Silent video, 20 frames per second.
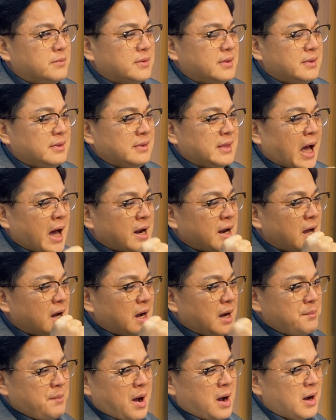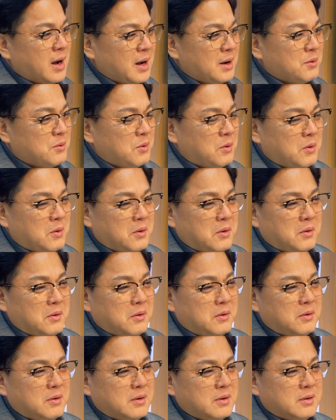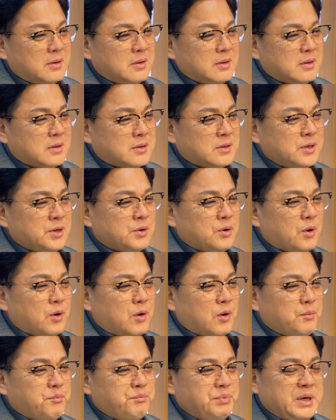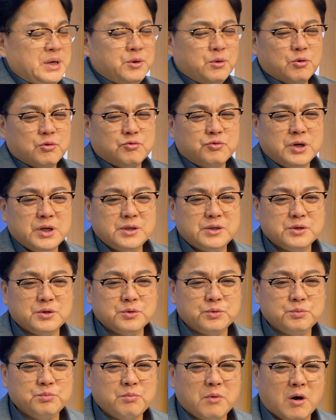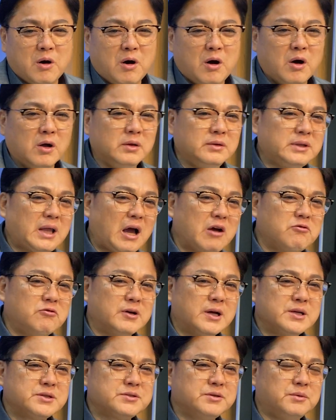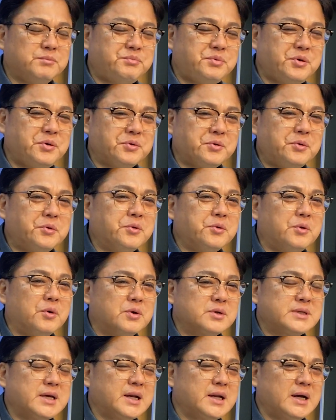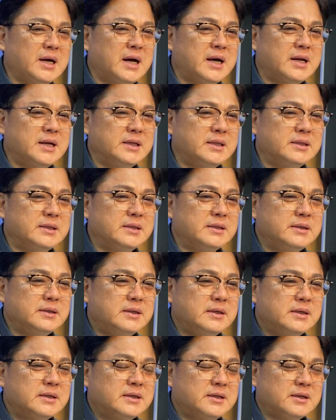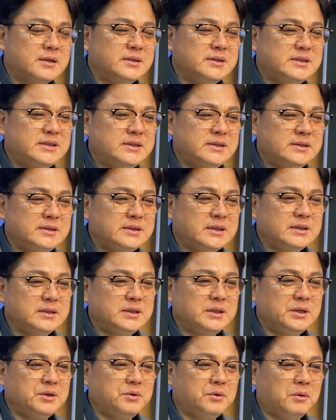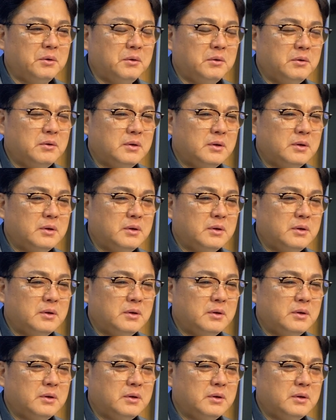나라가 망하고 그리고 비록 우리들은 먼 타국에서 포로로 살아가는 그런 신세들이고